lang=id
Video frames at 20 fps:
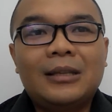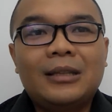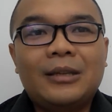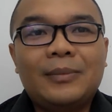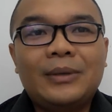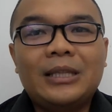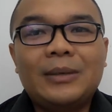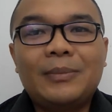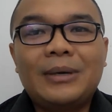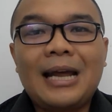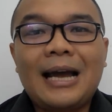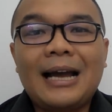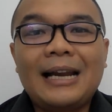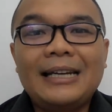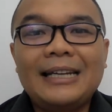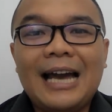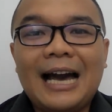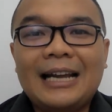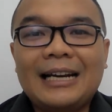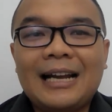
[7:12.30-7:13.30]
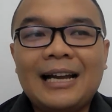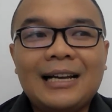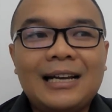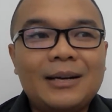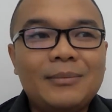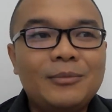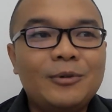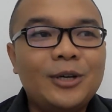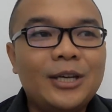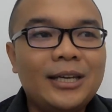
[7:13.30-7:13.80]
teman-teman akan
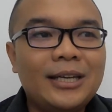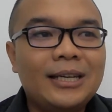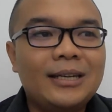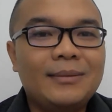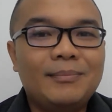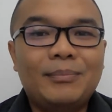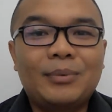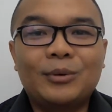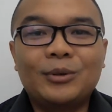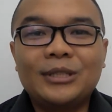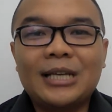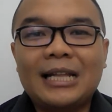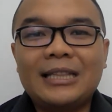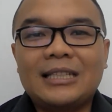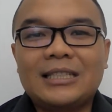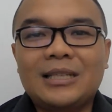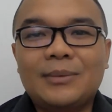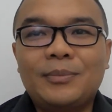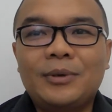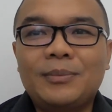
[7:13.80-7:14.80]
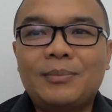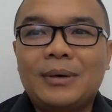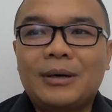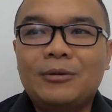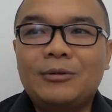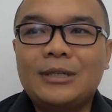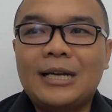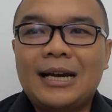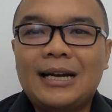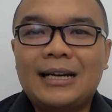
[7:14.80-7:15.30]
diarahkan mungkin perusahaan tersebut
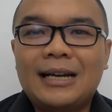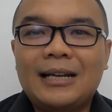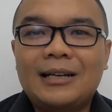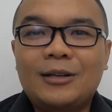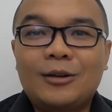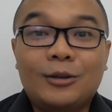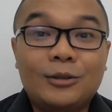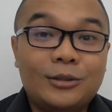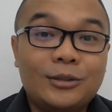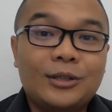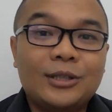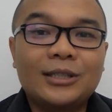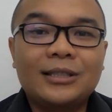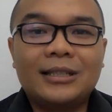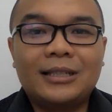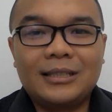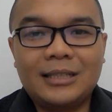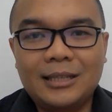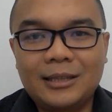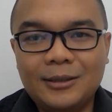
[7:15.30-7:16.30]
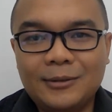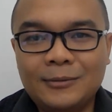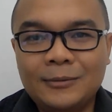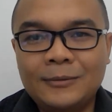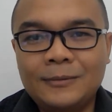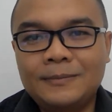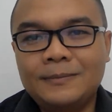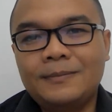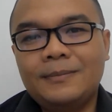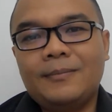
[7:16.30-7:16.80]
menggunakan outsource
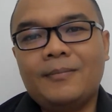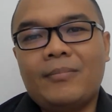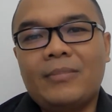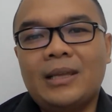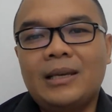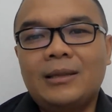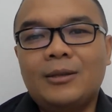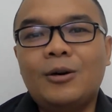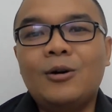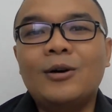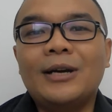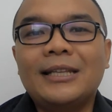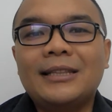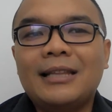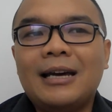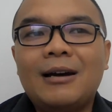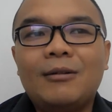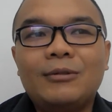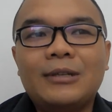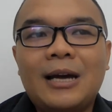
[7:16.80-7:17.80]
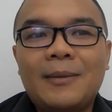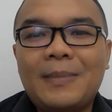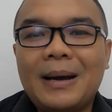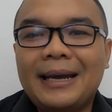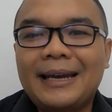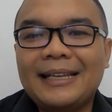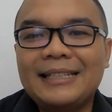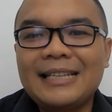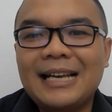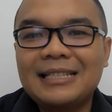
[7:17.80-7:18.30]
tertentu gitu oh kita udah
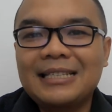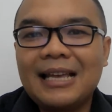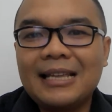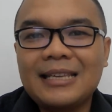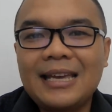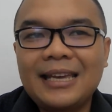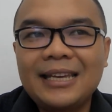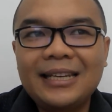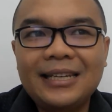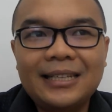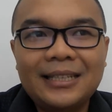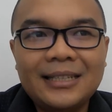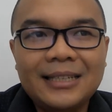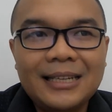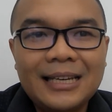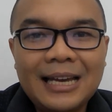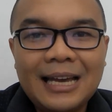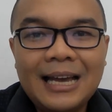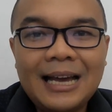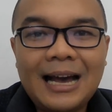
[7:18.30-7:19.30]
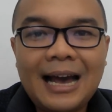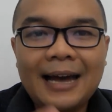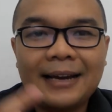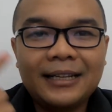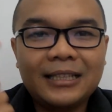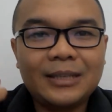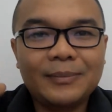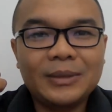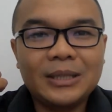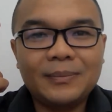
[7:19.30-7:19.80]
pakai jasanya ini
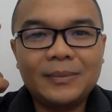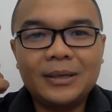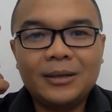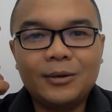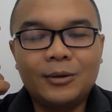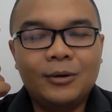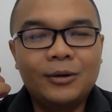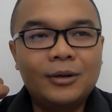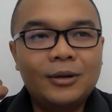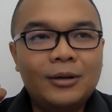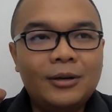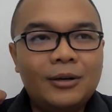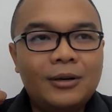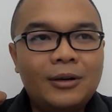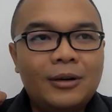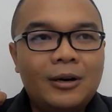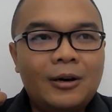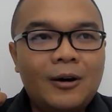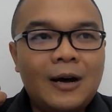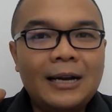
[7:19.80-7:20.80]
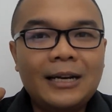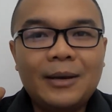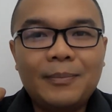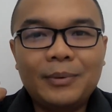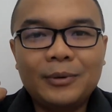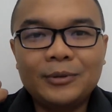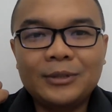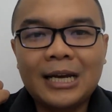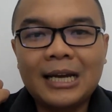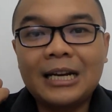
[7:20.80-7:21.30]
akhirnya teman-teman oh, oh ada
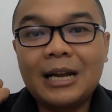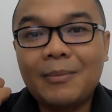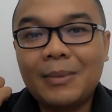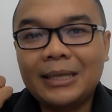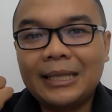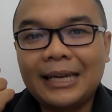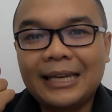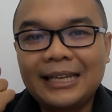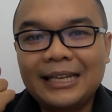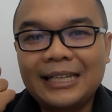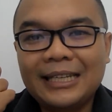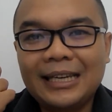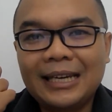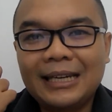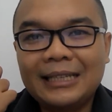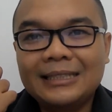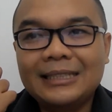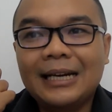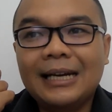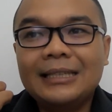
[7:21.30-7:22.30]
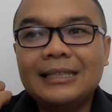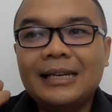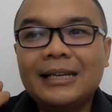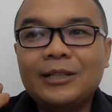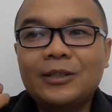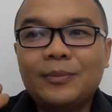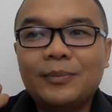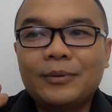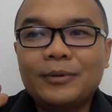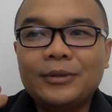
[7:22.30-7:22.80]
perusahaan namanya ini ya jangan-jangan
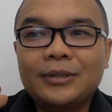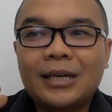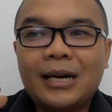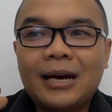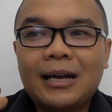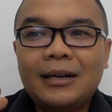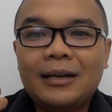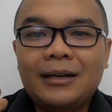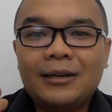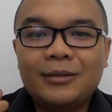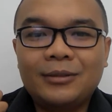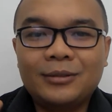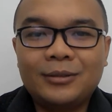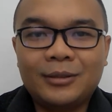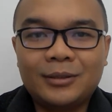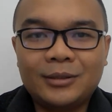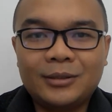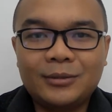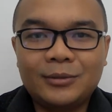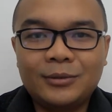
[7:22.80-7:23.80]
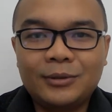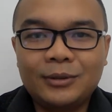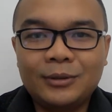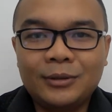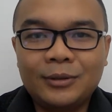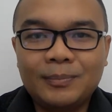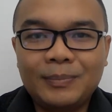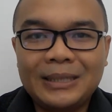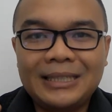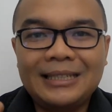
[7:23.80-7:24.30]
itu perusahaan outsource
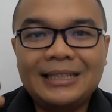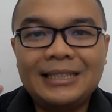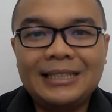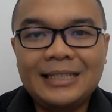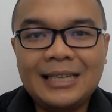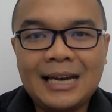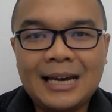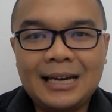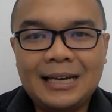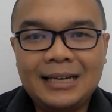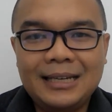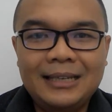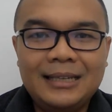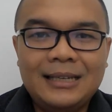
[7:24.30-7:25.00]
untuk penyedia